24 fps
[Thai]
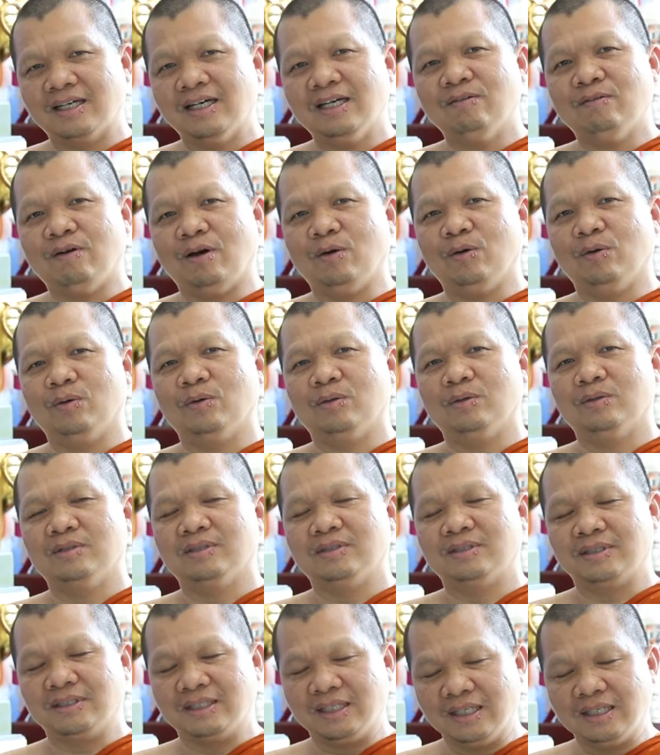เคยเว้า
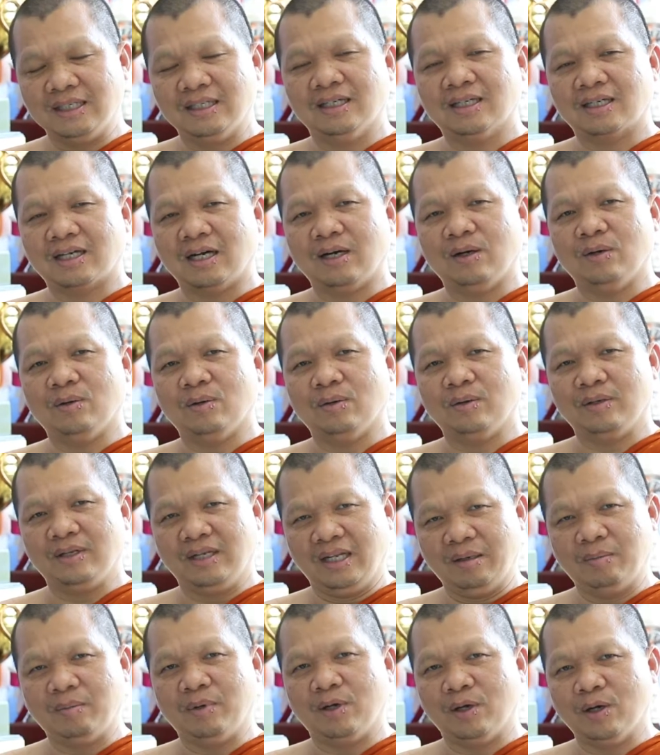สีเหลือเขาใน
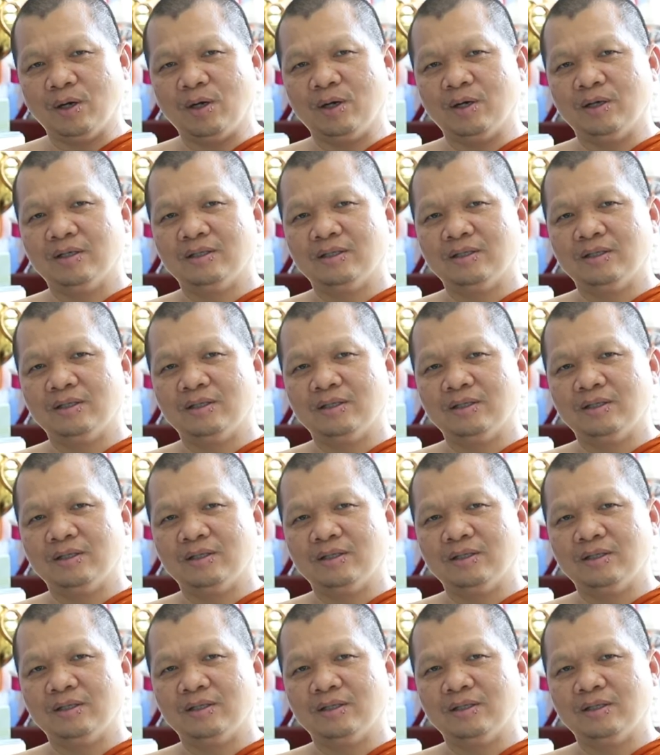บอนอ